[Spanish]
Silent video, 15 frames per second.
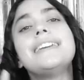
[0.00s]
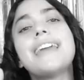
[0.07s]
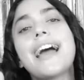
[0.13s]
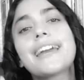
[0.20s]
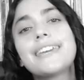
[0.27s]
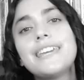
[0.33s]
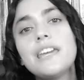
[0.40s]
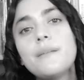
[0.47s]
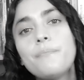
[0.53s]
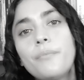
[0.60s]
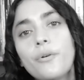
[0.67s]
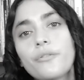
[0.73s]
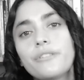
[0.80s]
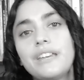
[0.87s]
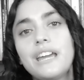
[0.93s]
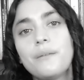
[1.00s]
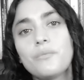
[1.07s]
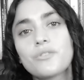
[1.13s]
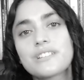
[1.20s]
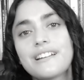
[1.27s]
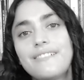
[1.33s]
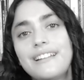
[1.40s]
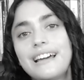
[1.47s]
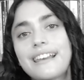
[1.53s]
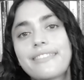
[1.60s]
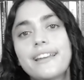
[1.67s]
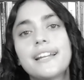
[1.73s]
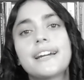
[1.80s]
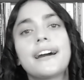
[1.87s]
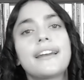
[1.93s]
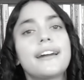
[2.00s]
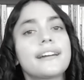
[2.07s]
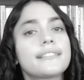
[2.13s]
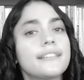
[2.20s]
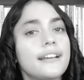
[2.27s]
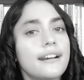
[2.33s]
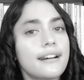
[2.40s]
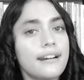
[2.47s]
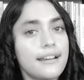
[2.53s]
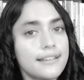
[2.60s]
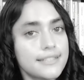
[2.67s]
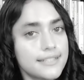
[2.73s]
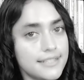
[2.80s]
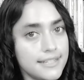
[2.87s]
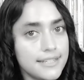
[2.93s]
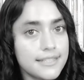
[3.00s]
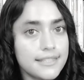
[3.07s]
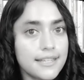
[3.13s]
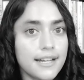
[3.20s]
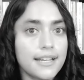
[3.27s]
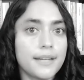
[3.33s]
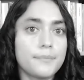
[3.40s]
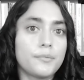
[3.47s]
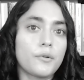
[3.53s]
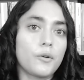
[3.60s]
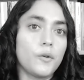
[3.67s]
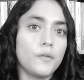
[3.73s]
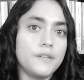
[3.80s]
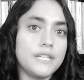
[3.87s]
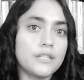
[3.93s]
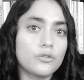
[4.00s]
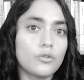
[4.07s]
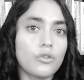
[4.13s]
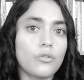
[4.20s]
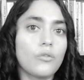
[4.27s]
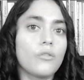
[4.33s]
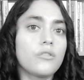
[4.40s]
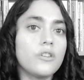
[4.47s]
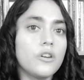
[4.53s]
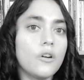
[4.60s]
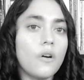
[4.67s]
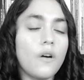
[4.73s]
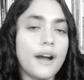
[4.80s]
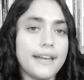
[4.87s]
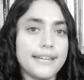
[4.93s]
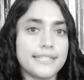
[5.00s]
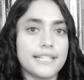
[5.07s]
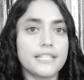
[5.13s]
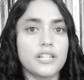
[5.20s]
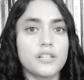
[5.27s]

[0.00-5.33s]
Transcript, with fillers: Y aquí podríamos hablar del carácter racista que por lo visto rodeó a estas